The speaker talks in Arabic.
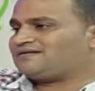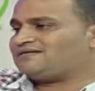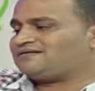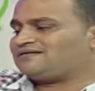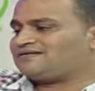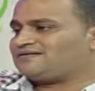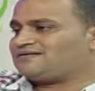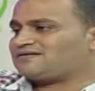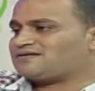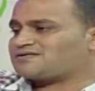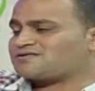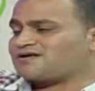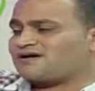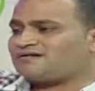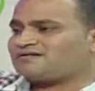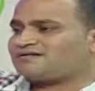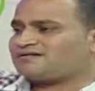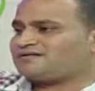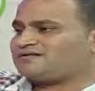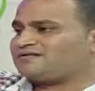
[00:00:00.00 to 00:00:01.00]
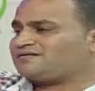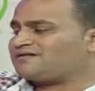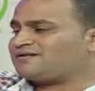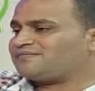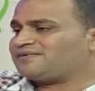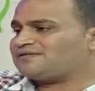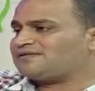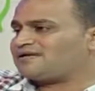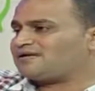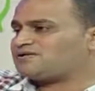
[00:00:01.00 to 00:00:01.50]
للاكثار
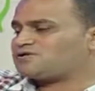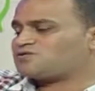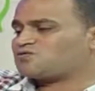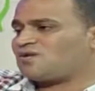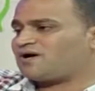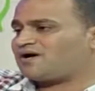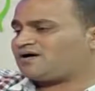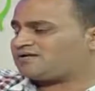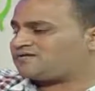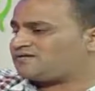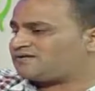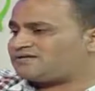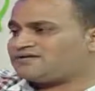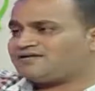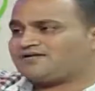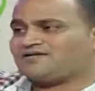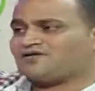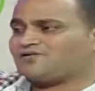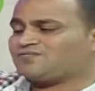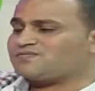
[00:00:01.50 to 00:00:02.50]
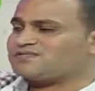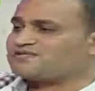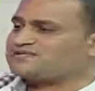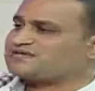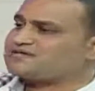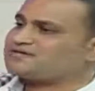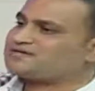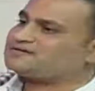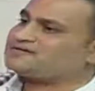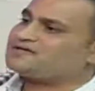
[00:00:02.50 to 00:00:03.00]
النباتات سواء حضريا او
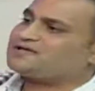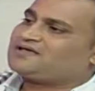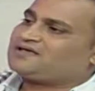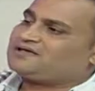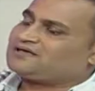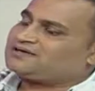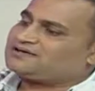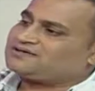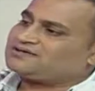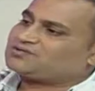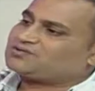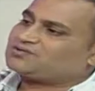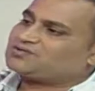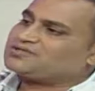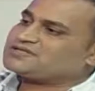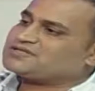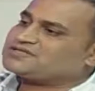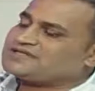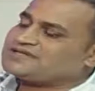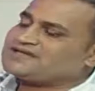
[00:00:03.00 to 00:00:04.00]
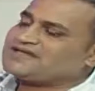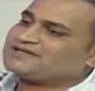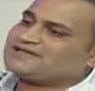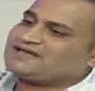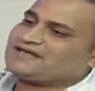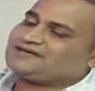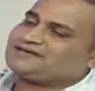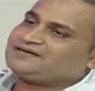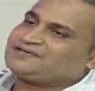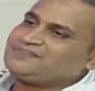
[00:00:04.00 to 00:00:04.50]
بذريا آه، طول السنه
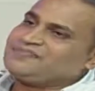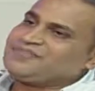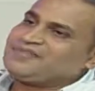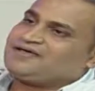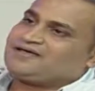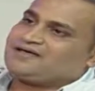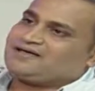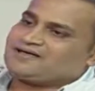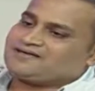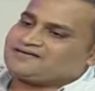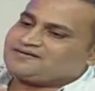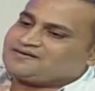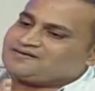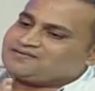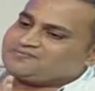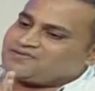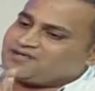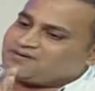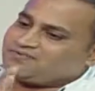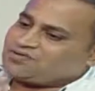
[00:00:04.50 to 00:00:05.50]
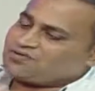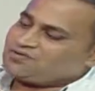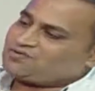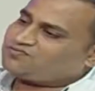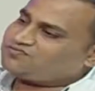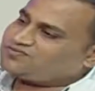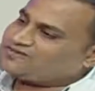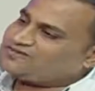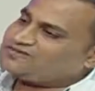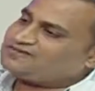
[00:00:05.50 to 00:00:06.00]
يعني احنا اللي بنعمله
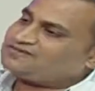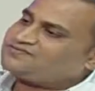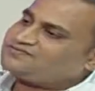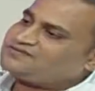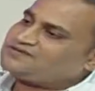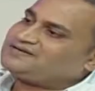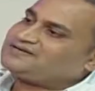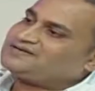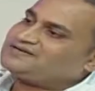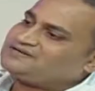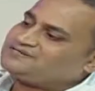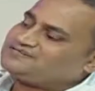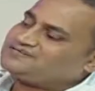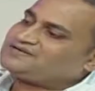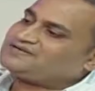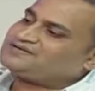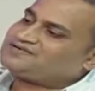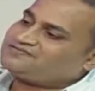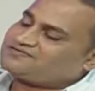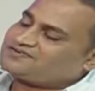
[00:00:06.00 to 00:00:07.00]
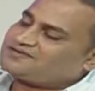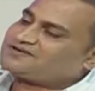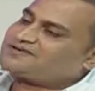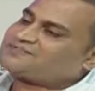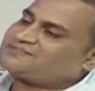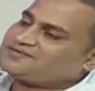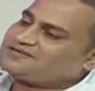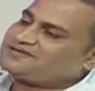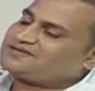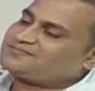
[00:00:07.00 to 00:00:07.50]
في الـ في الـ في, الـ في
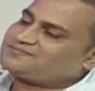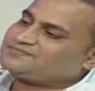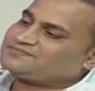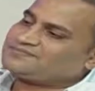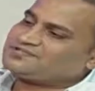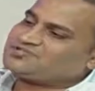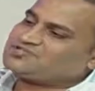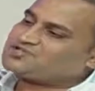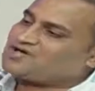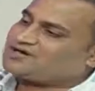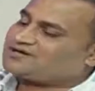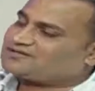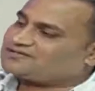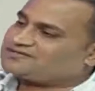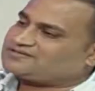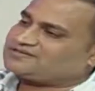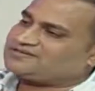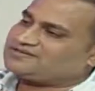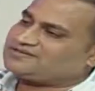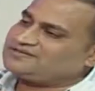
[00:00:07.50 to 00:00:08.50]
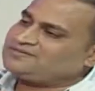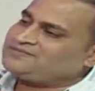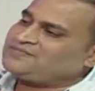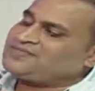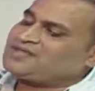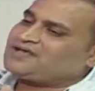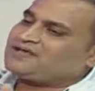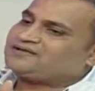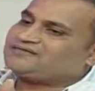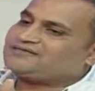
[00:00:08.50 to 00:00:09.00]
الربيع من شهر اثنين
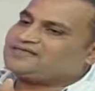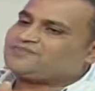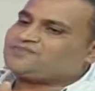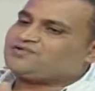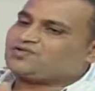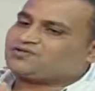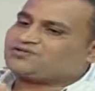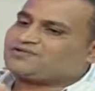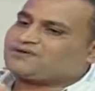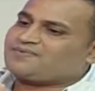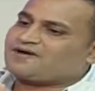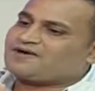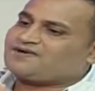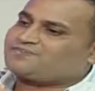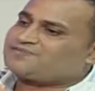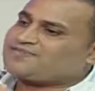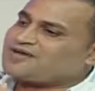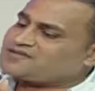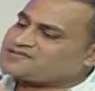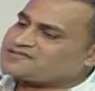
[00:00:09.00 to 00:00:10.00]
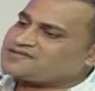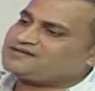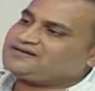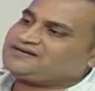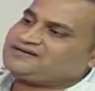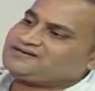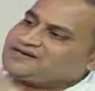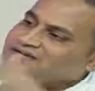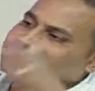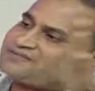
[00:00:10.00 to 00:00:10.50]
ده بيعتبر مخزن
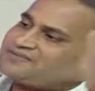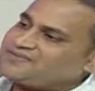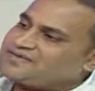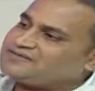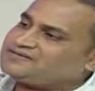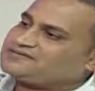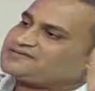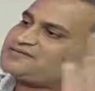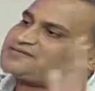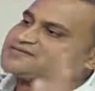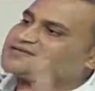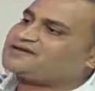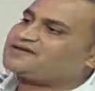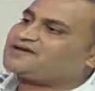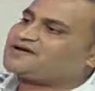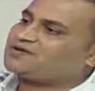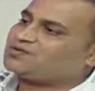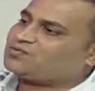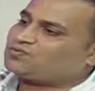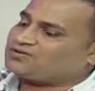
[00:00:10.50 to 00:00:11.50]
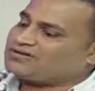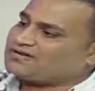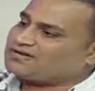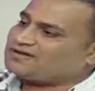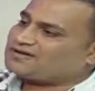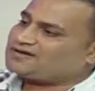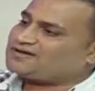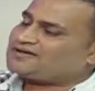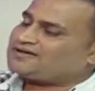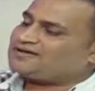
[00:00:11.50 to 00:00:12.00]
لنا بقيه السنه
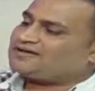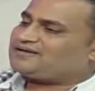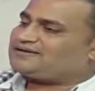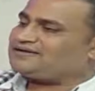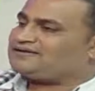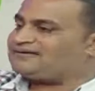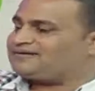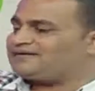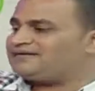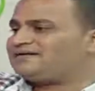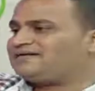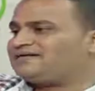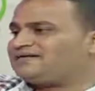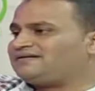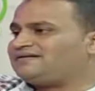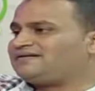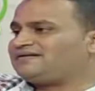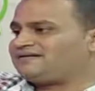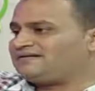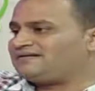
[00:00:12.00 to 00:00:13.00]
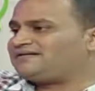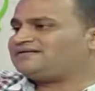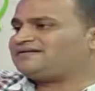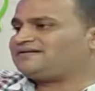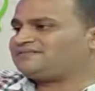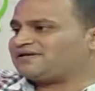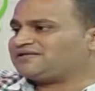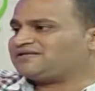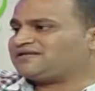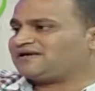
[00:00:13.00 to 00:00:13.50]
كلها
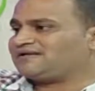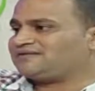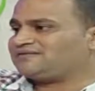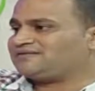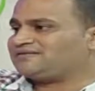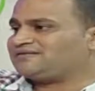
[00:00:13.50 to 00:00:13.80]
للنباتات